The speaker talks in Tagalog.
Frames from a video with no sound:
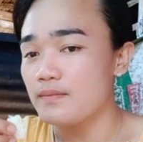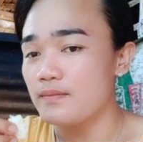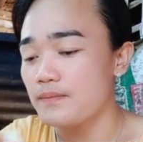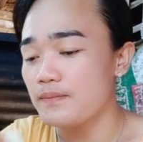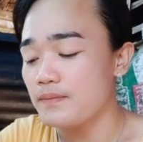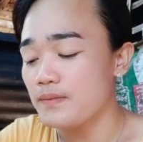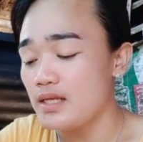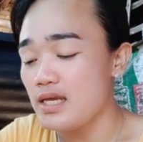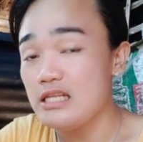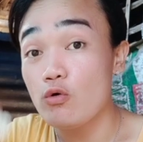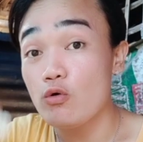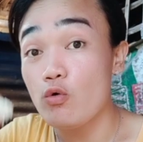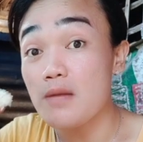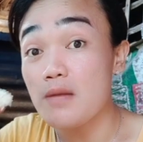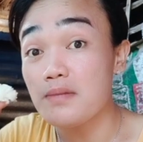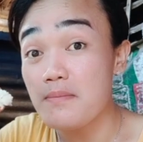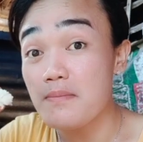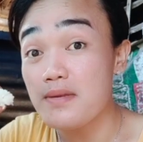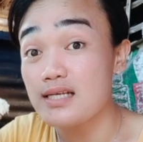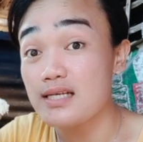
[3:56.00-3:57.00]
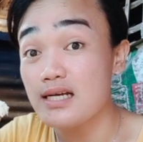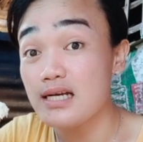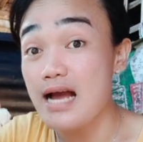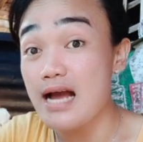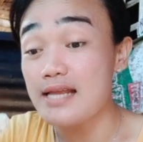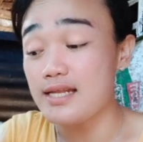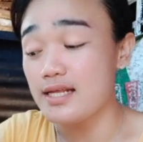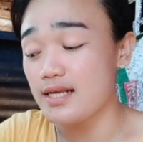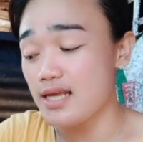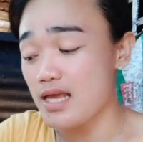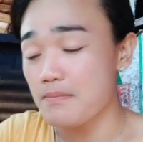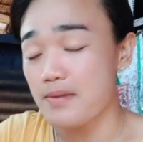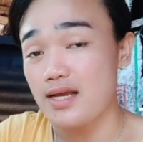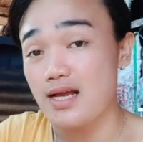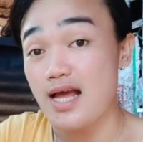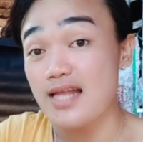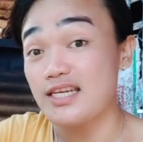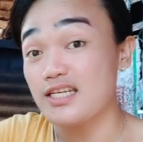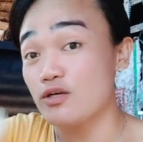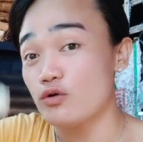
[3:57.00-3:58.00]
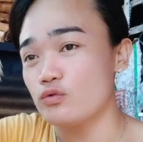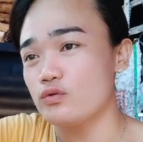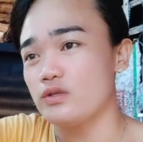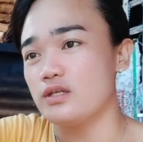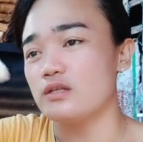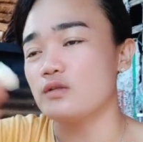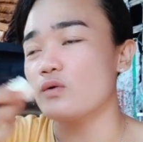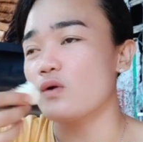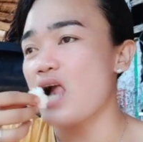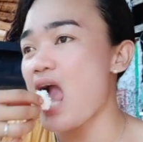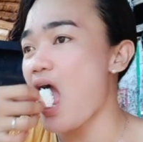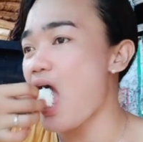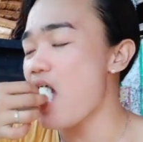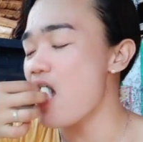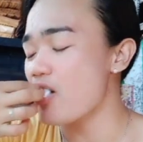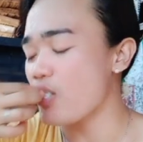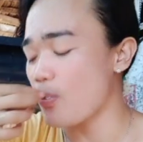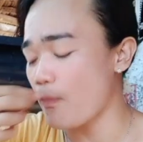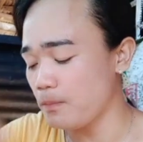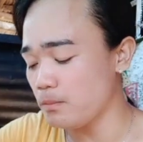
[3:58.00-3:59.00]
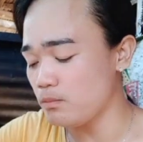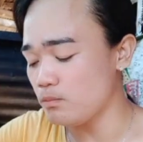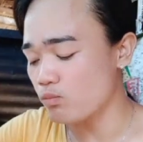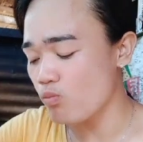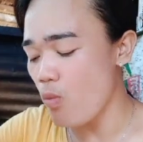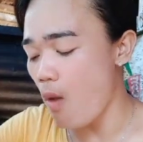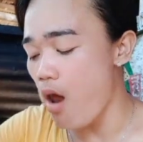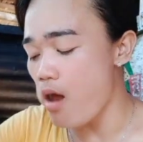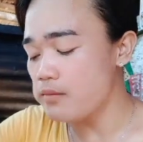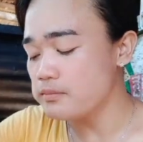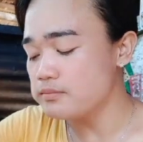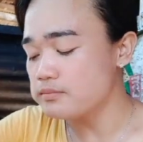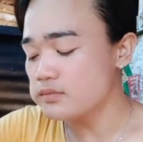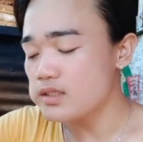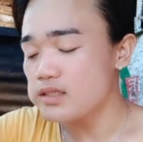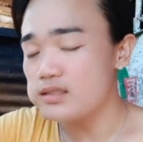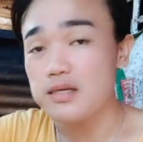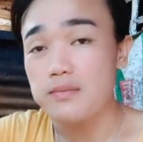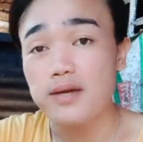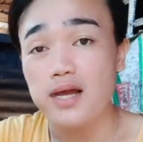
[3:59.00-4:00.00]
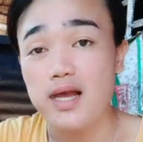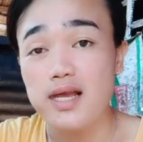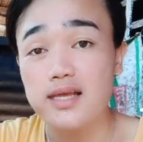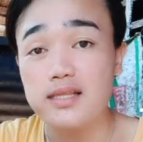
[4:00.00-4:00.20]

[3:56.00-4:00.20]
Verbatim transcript: in ulam namin sa kanin kaya may kanin ako dito. Sa mga hindi